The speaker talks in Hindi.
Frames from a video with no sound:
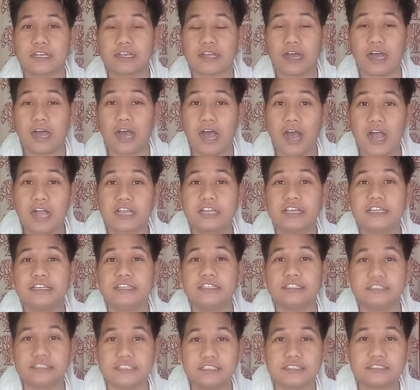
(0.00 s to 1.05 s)
का
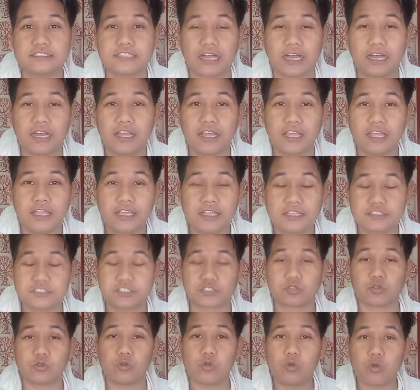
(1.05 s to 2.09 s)
आखिरी दिन था
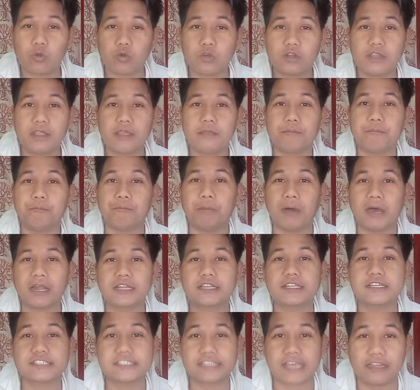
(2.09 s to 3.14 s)
जिसको लोगों ने
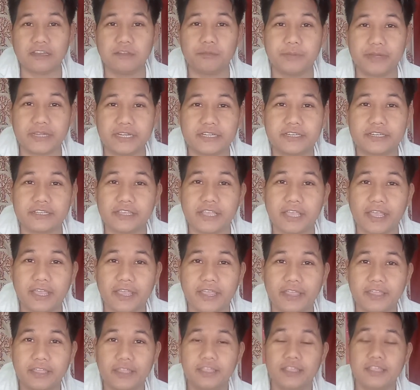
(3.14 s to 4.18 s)
भर के सेलिब्रेट किया
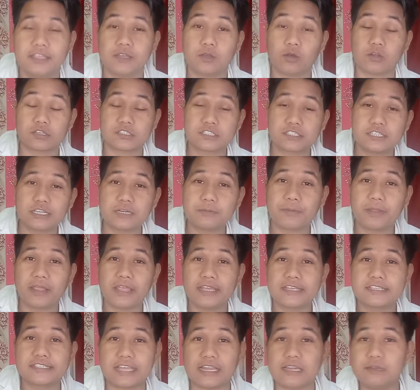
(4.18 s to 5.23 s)
है और सिर्फ
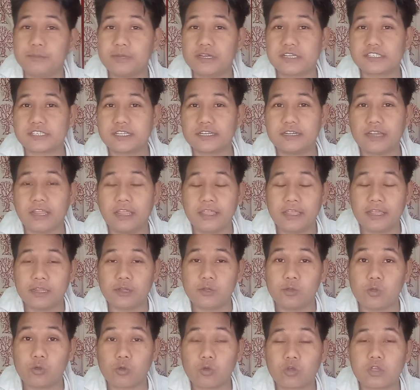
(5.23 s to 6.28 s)
सेलिब्रेशन
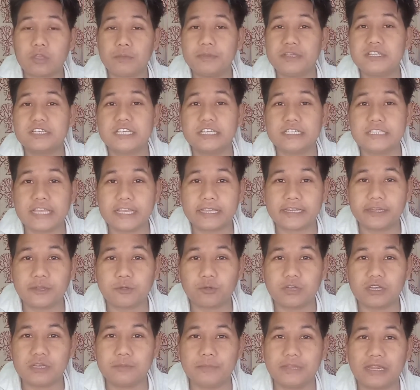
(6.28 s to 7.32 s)
लोगों के बीच ही देखने
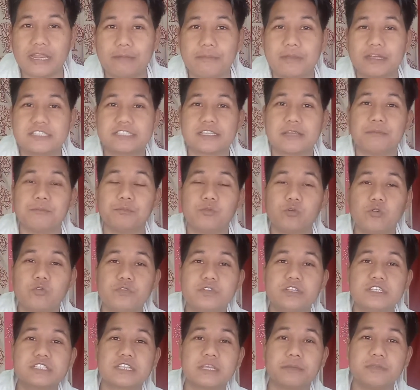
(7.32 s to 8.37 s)
को नहीं मिला है भाई साहब
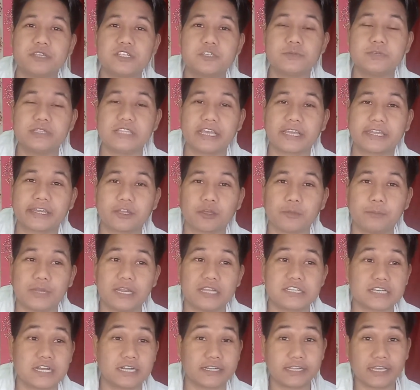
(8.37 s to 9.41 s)
मूवीज के बीच भी देखने को
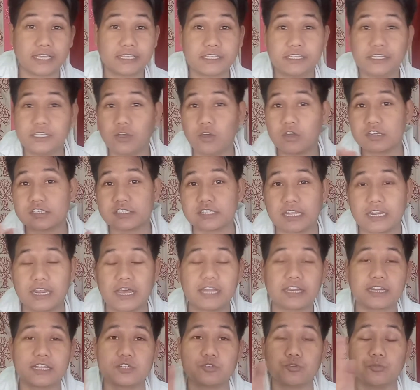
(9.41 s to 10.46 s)
मिला है जहाँ टंकी और
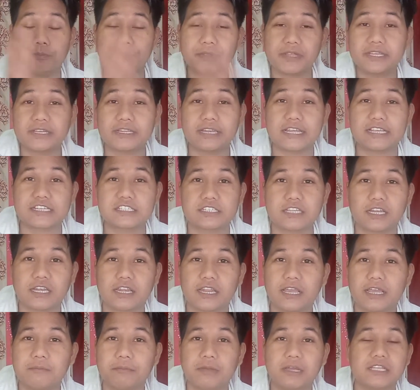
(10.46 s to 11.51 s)
सलार का जो बिग क्लैश चल
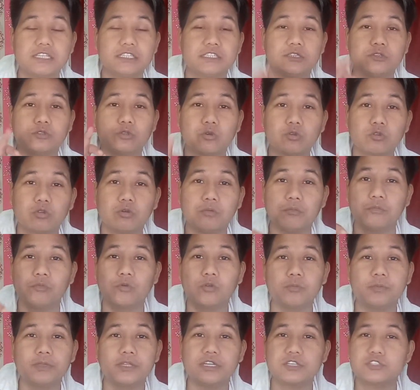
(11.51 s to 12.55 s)
रहा है भाई दोनों
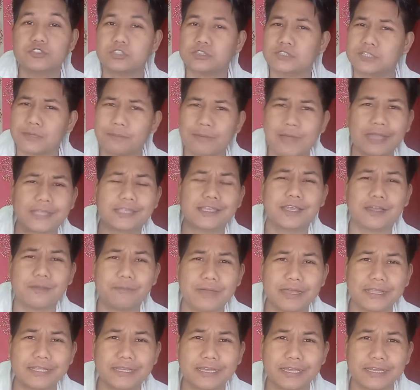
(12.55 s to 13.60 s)
मूवी ने जो दबा के
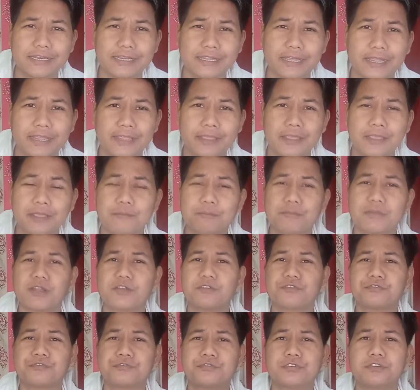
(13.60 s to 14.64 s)
कमाई करी है
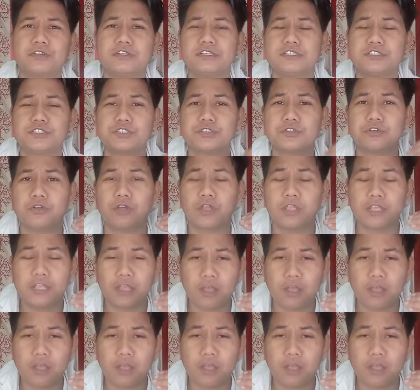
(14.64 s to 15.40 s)
मतलब फुल जो